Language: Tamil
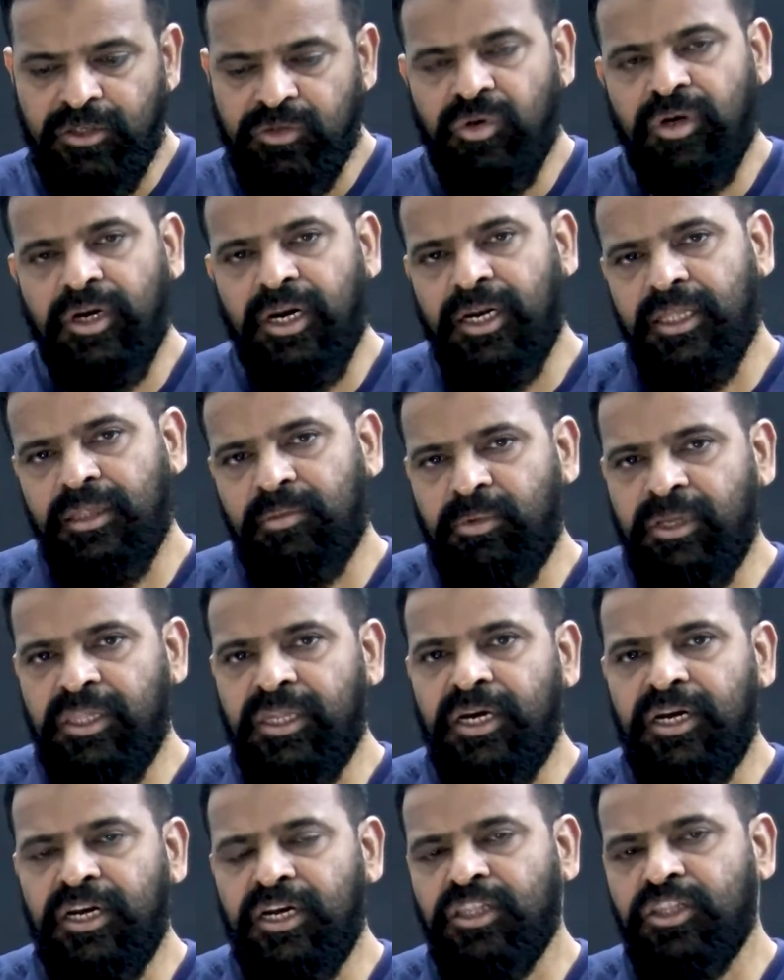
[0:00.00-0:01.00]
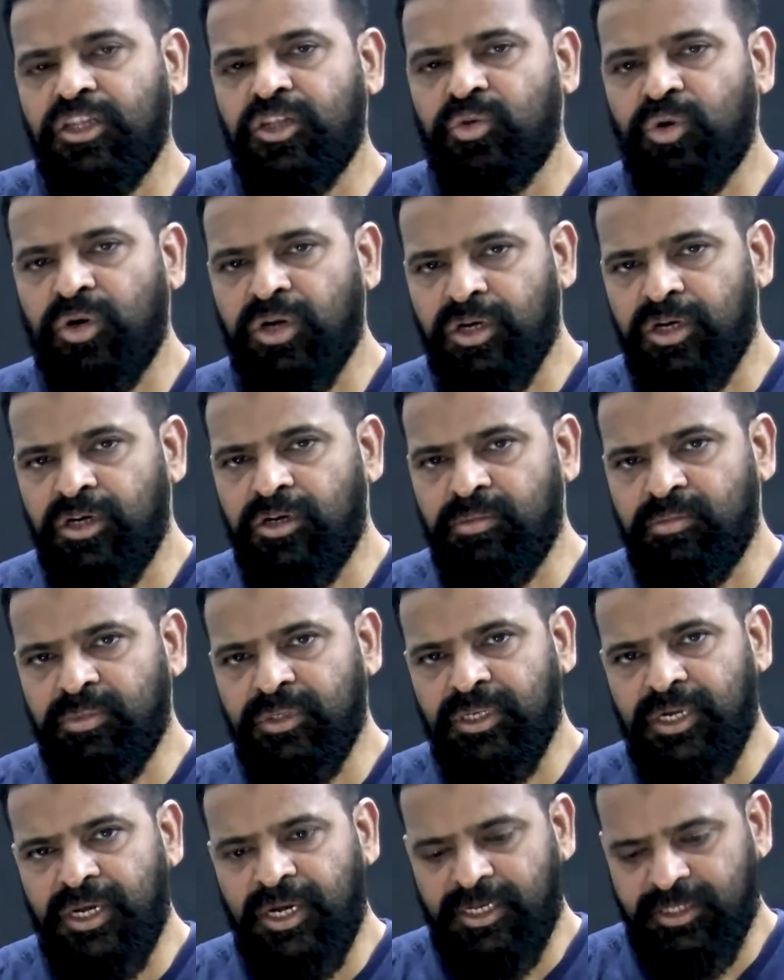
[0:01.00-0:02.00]
ஸோ நான் அந்த மதுரையிலேருந்து
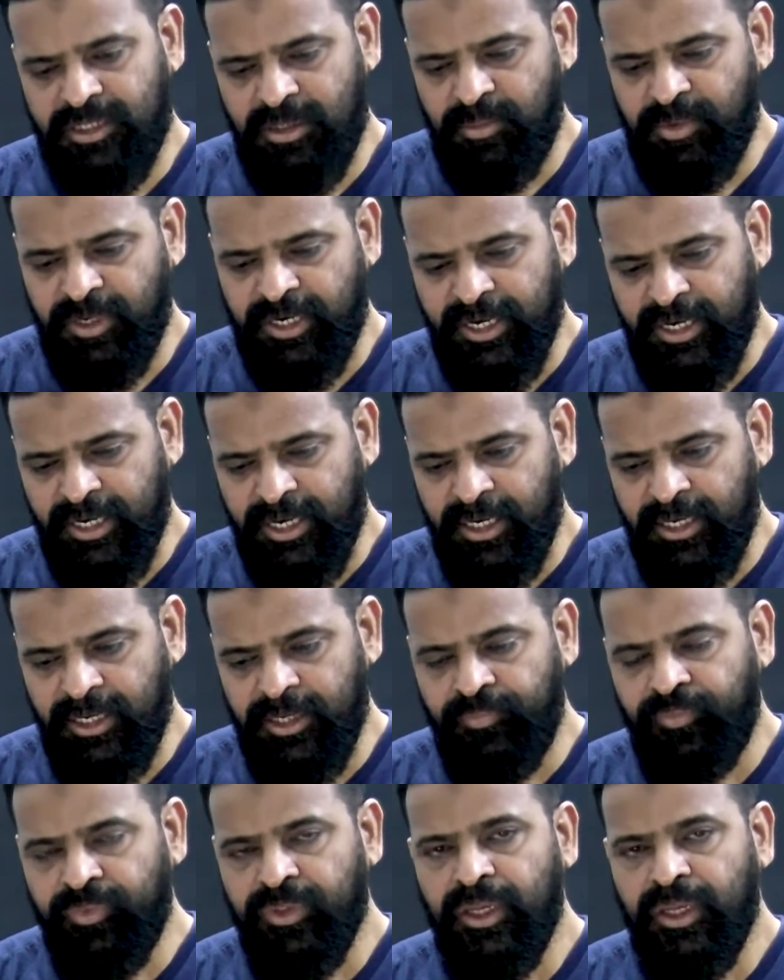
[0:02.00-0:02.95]
தொடங்கணும்னு ஆசைப்பட்டேன் நான்